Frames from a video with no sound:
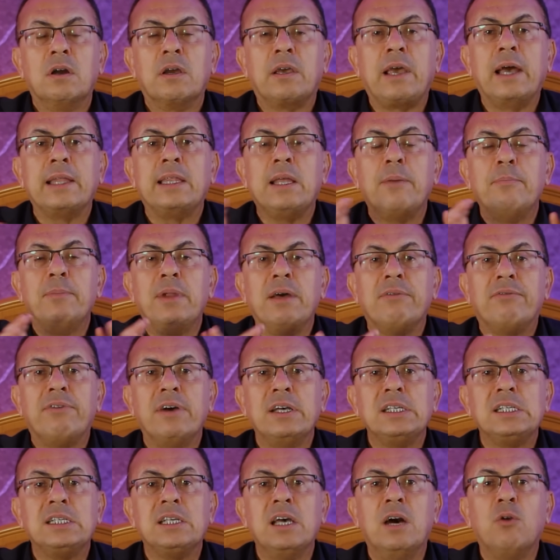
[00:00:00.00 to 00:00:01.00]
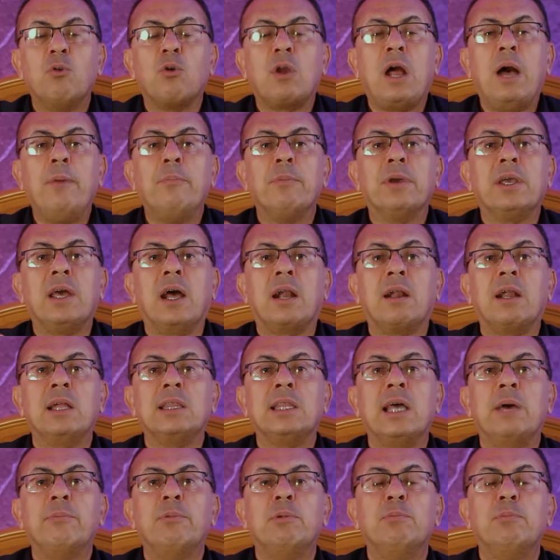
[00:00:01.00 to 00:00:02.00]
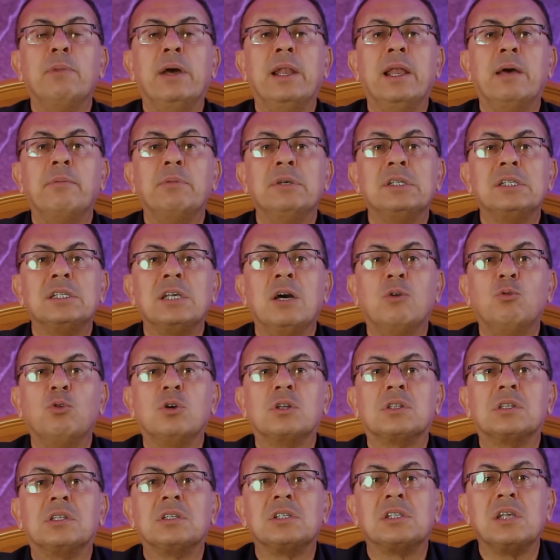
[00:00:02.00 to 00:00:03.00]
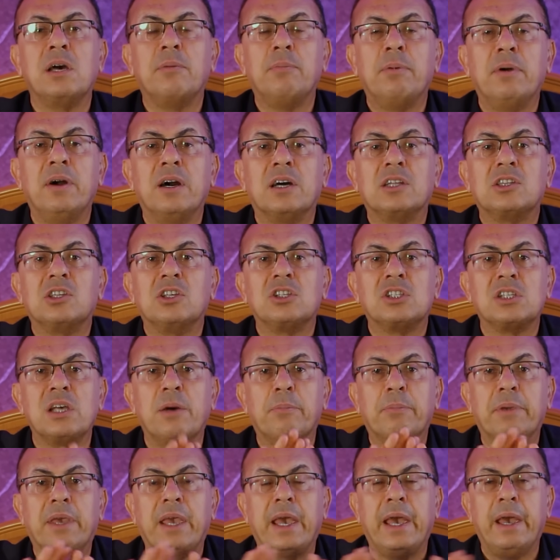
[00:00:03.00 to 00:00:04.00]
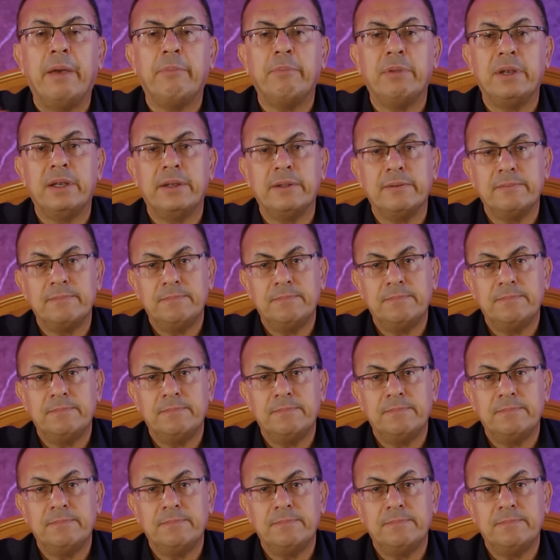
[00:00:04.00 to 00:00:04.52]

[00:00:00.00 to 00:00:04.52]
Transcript: كتم نفسها وراح مجرتها من ملابسها واغتصابها اغتصاب كامل